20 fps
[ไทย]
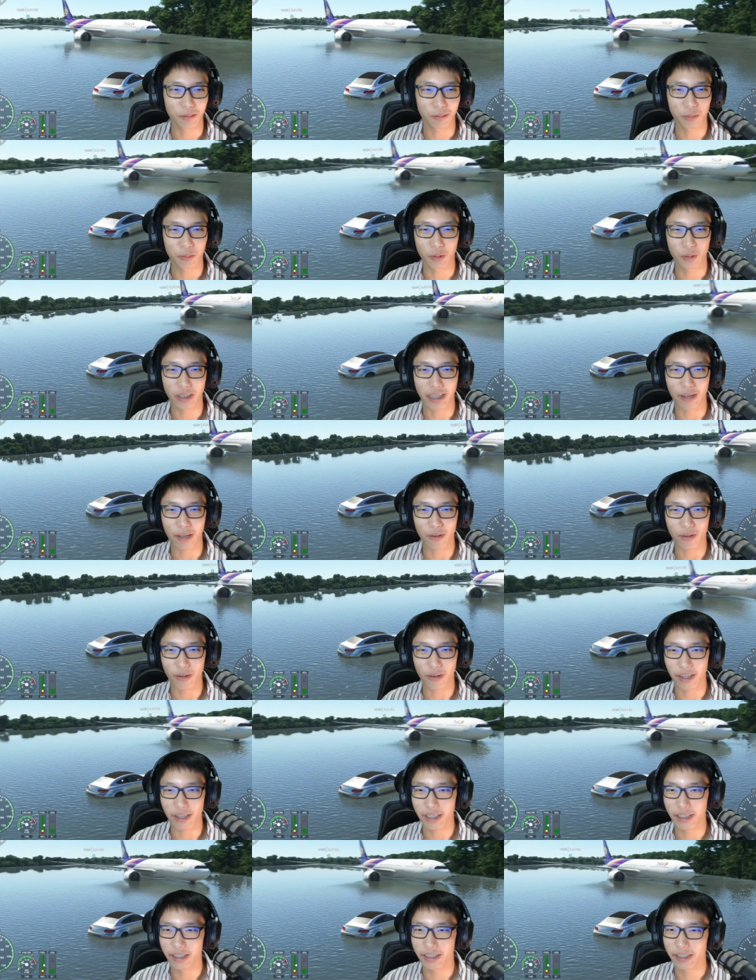900
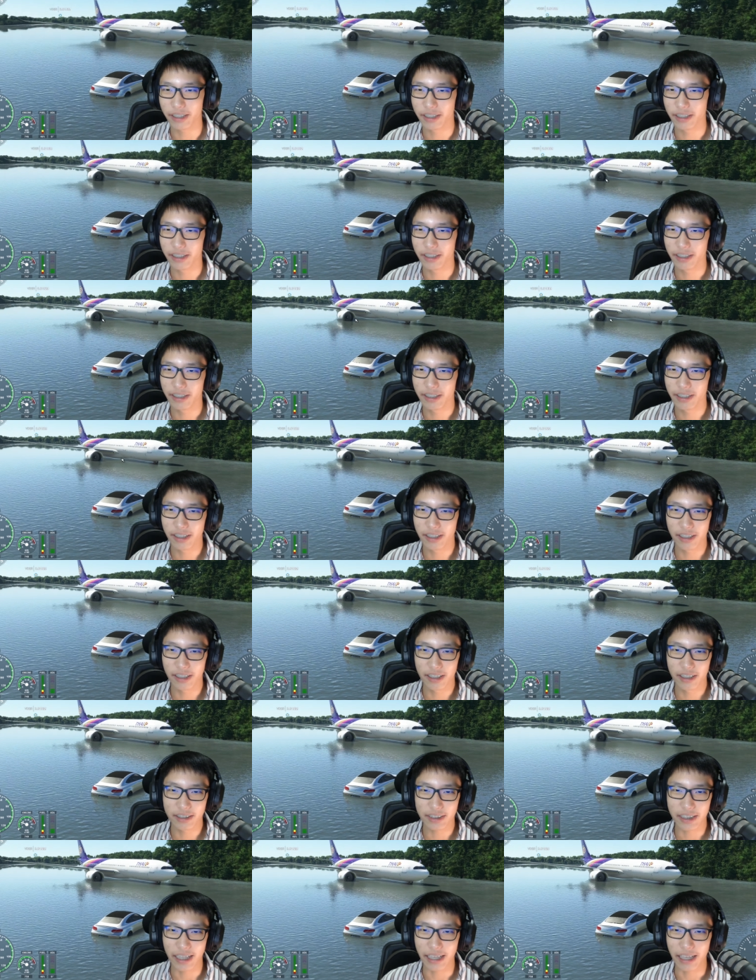
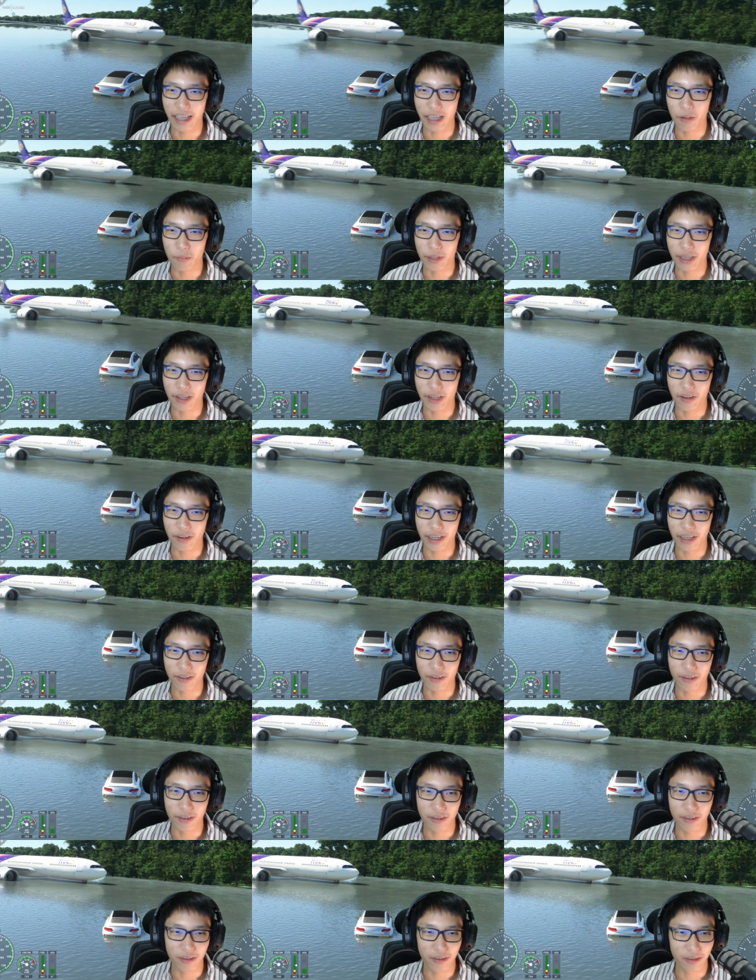ไทยแอร์เวย์ของเรา
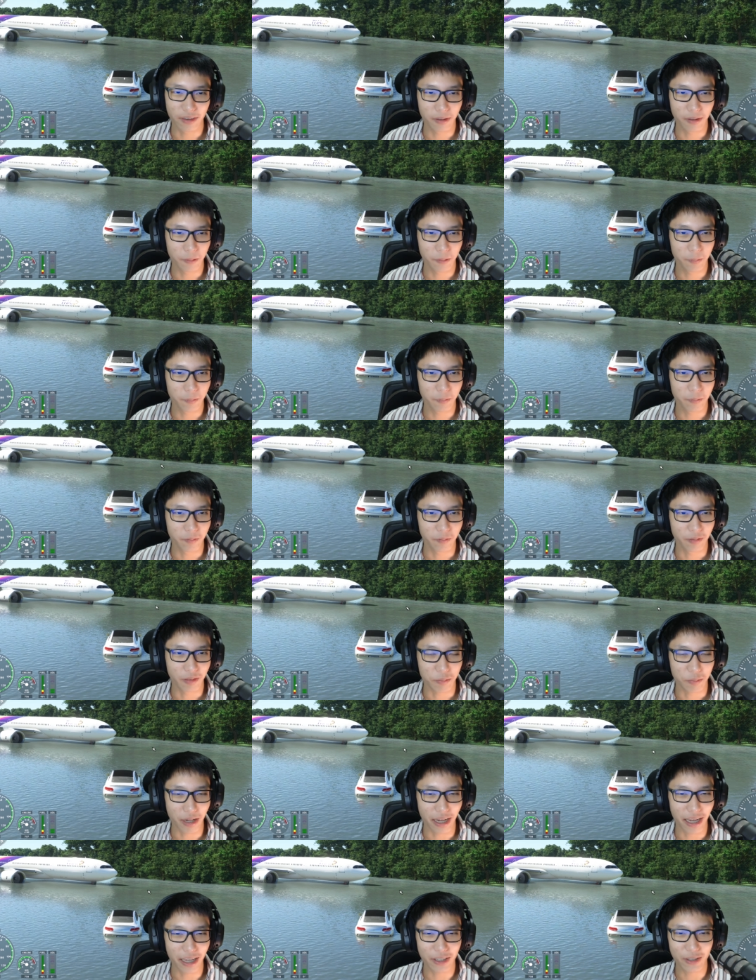มา
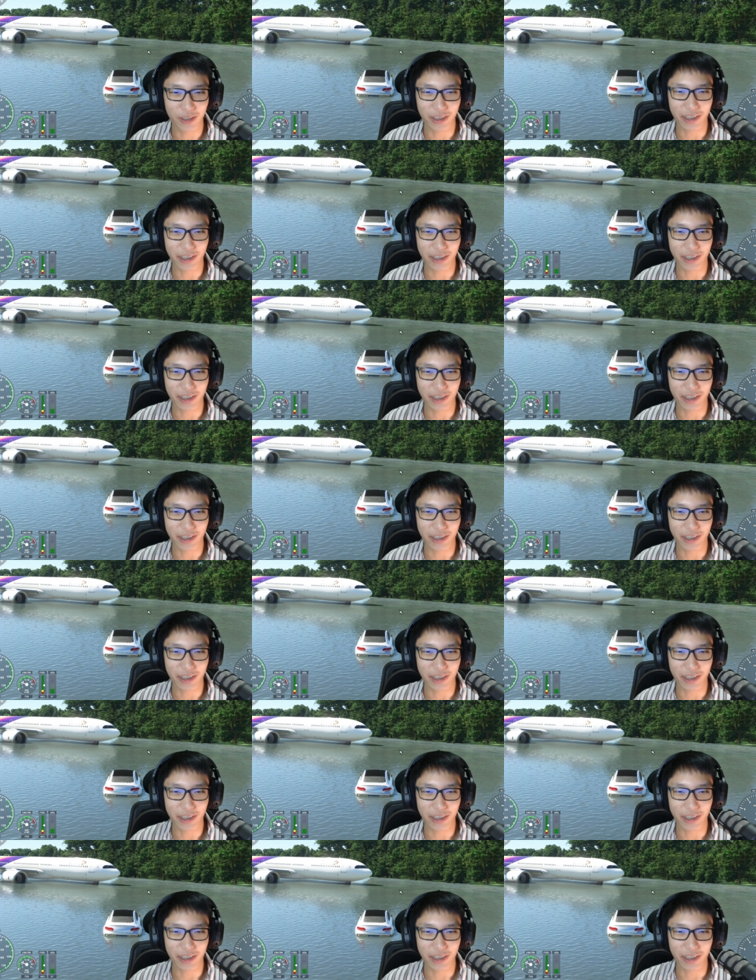หยุด